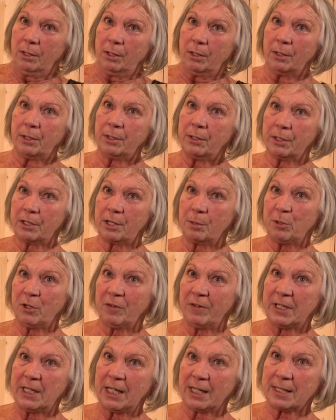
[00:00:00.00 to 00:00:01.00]
ah, comment on
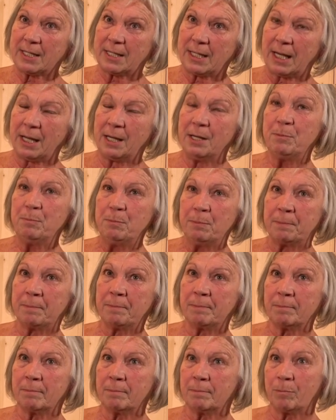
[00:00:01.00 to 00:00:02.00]
va dire ça,
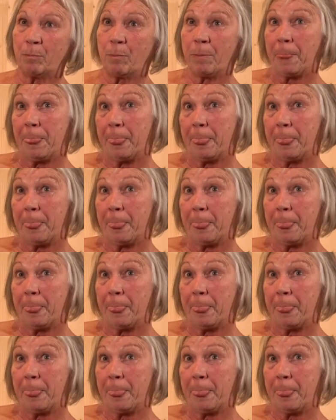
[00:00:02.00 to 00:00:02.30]
hmm,